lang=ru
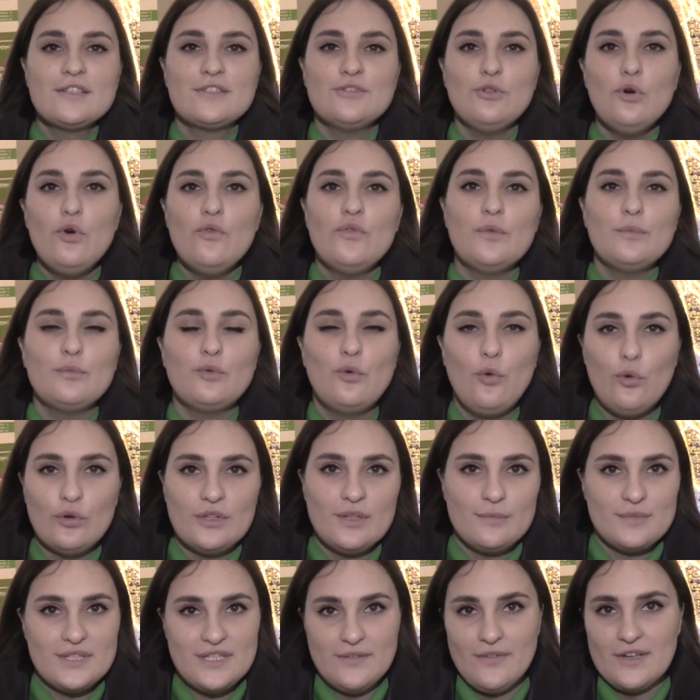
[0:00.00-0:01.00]
Новым
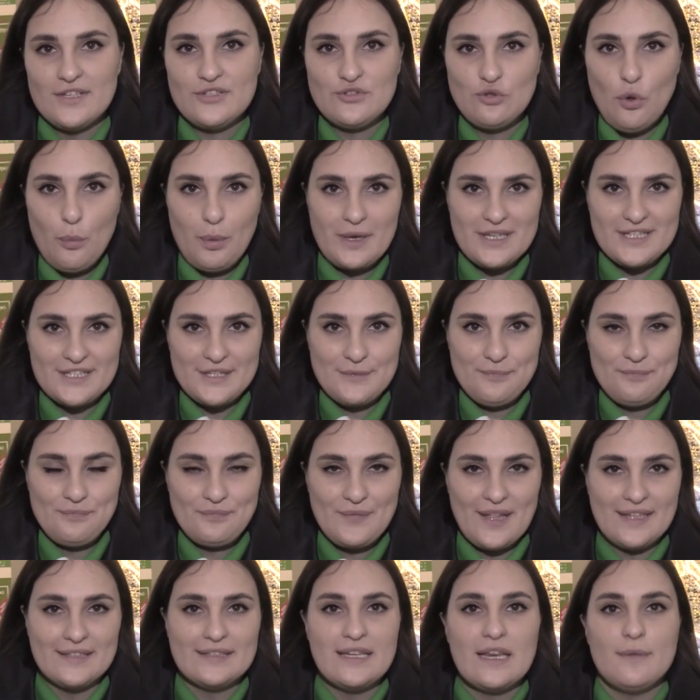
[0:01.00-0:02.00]
годом севастопольца!
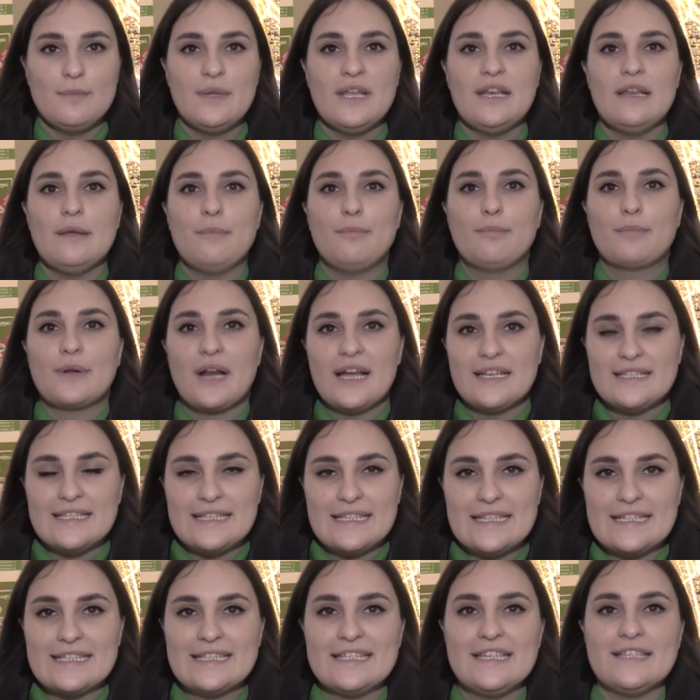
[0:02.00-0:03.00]
Отгремели
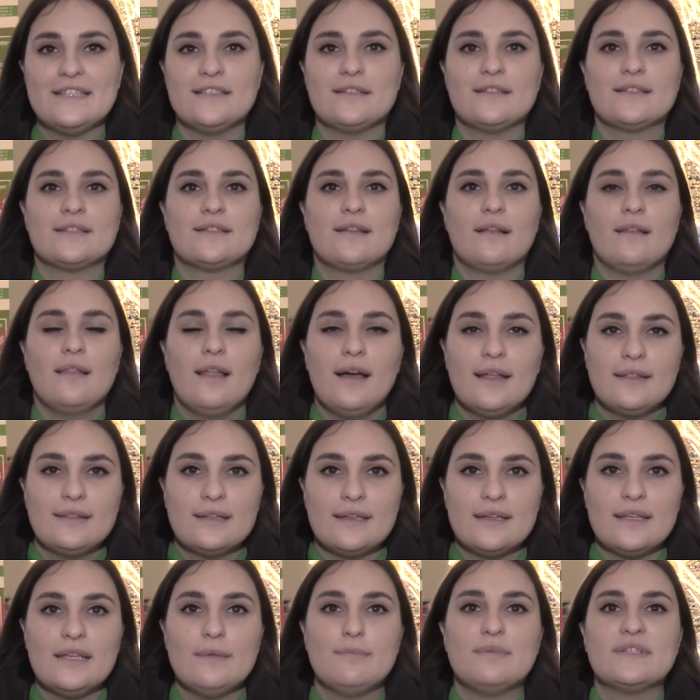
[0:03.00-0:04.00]
праздники, съедены
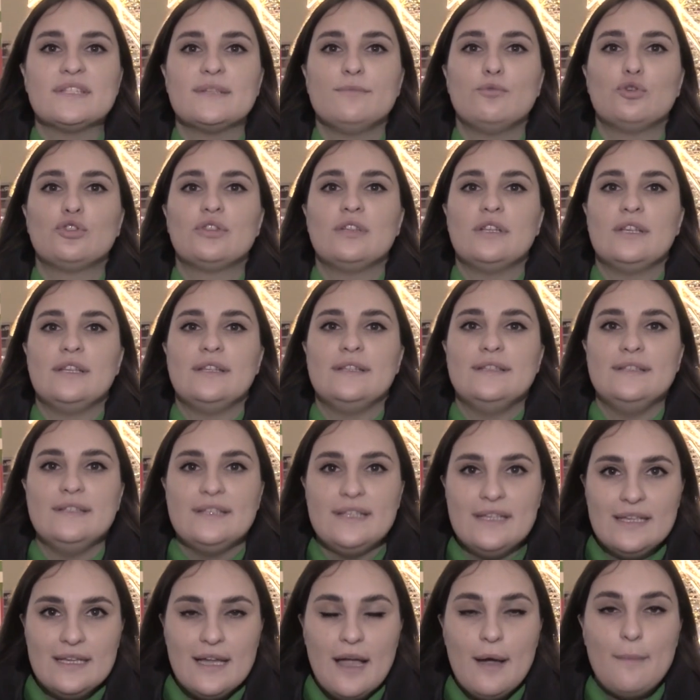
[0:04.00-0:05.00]
салаты и беззаботные
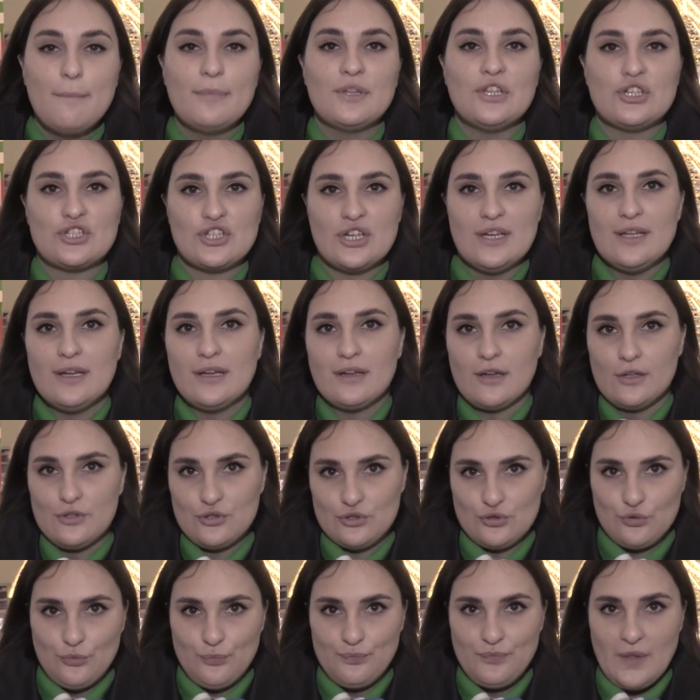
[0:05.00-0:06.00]
дни подошли к
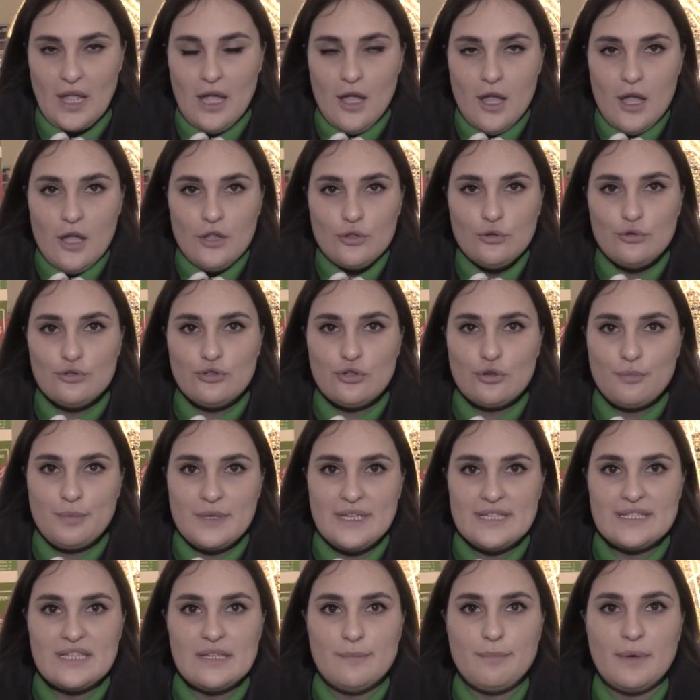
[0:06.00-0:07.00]
концу. Но
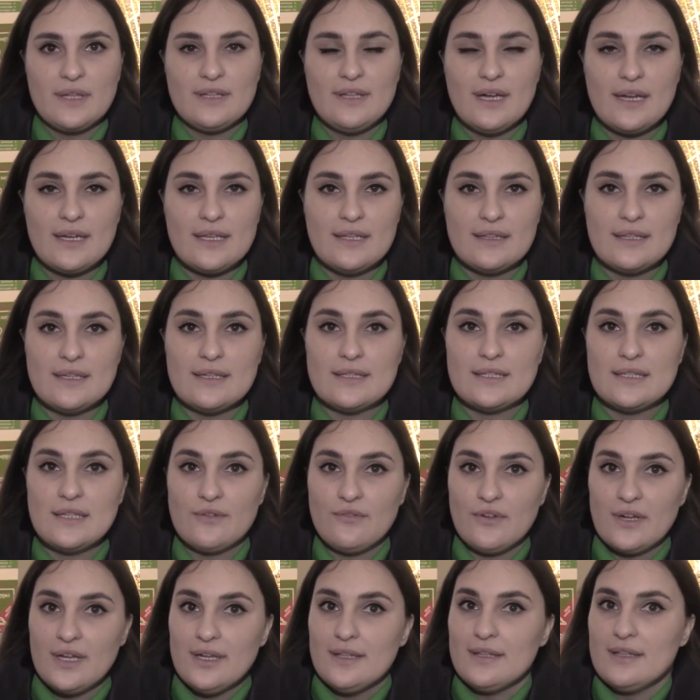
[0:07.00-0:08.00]
сюрпризы и подарки на
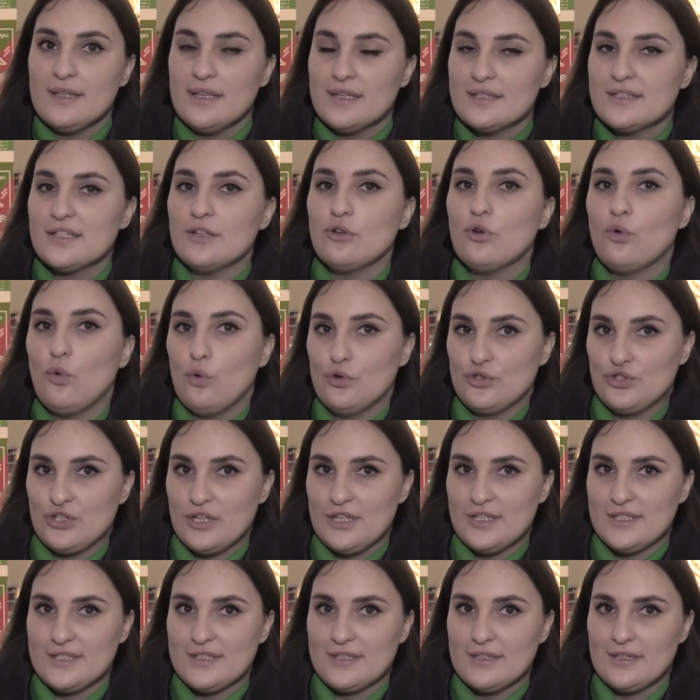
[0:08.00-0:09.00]
СТВ не
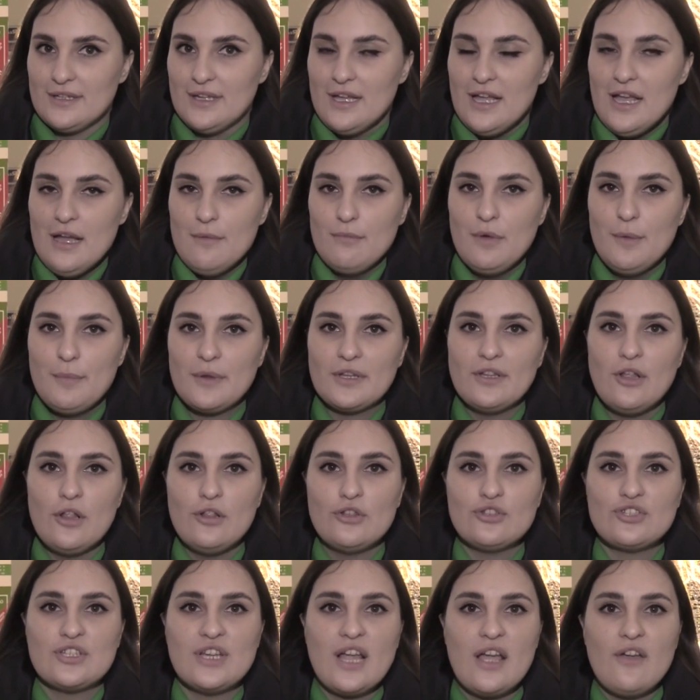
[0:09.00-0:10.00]
закончились. Мы
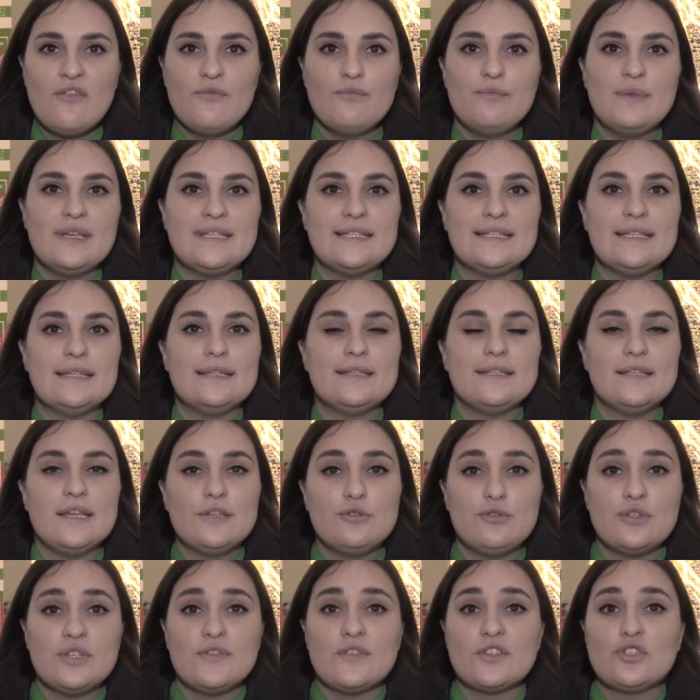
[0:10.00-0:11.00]
продолжаем вместе с
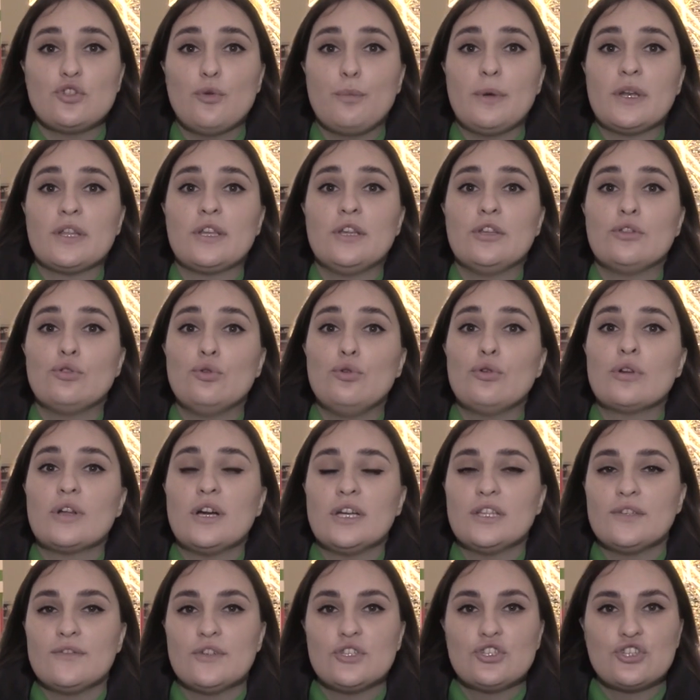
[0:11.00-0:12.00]
сетью «Севастополь кино»
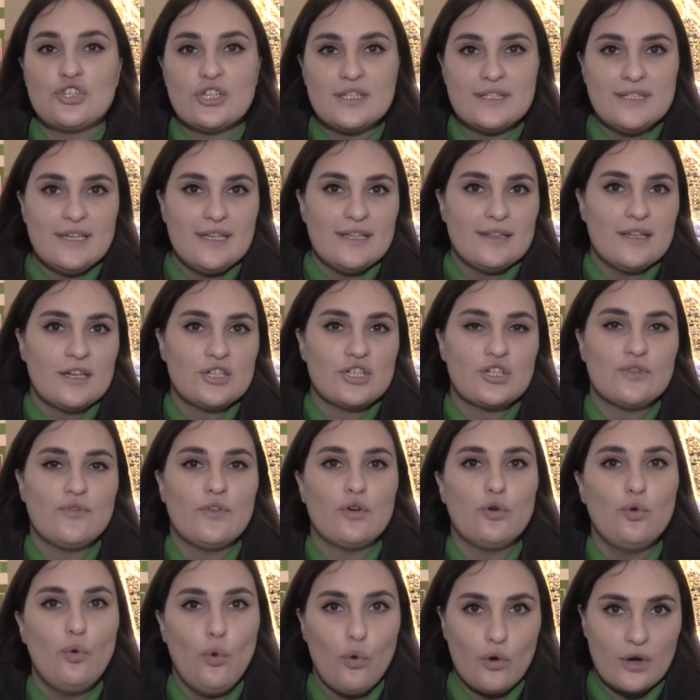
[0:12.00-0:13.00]
радовать жителей
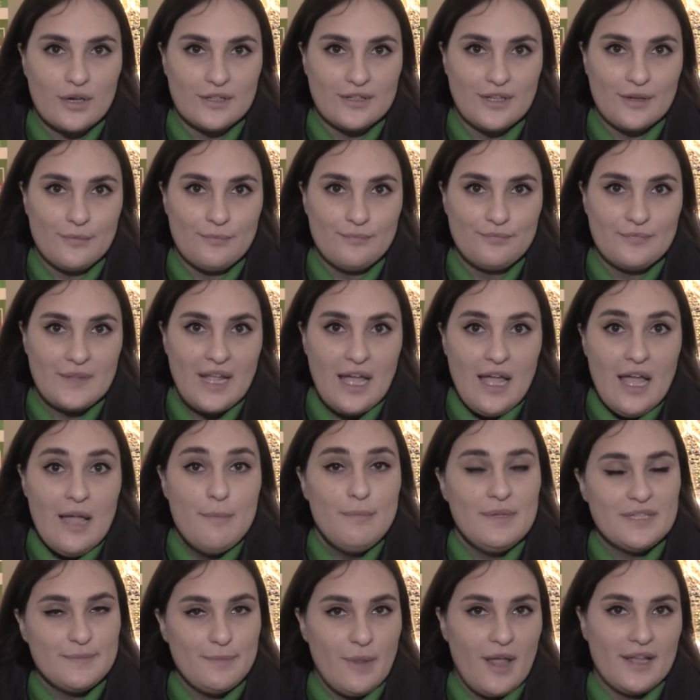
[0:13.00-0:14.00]
нашего города
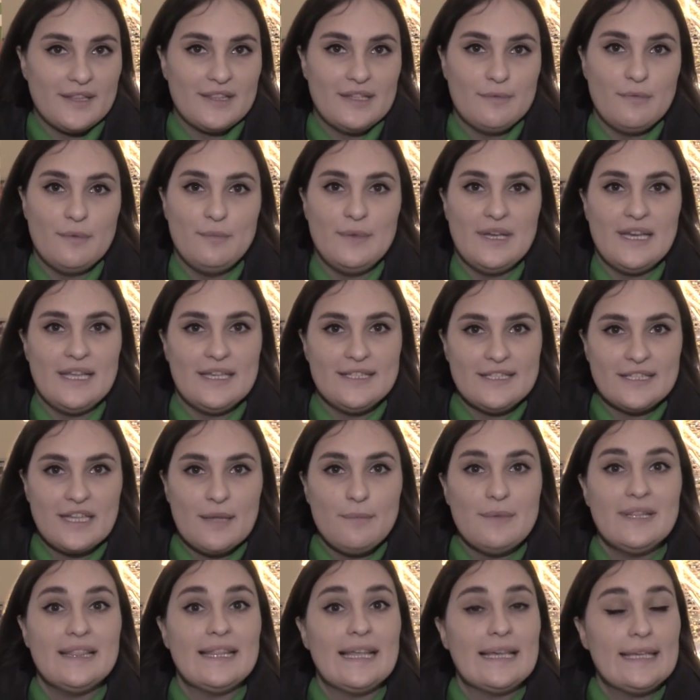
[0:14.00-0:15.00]
бесплатными
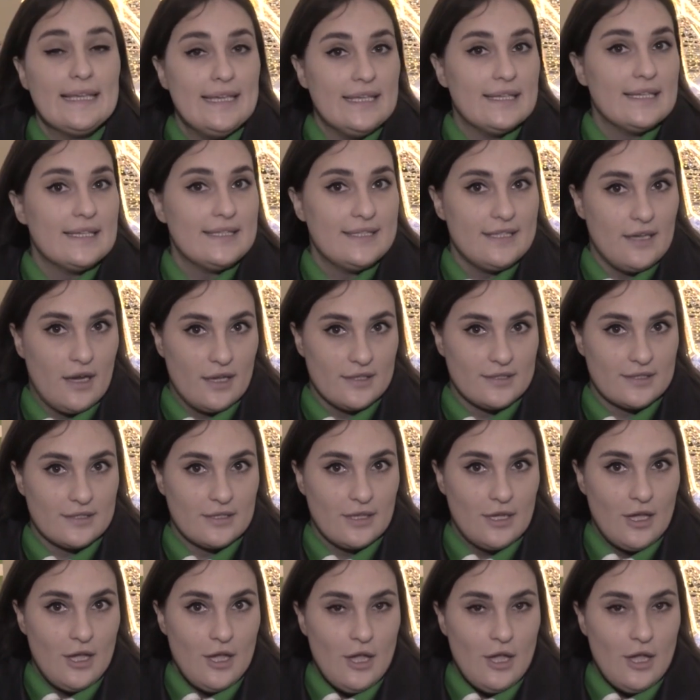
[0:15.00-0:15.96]
билетиками на киносеанс.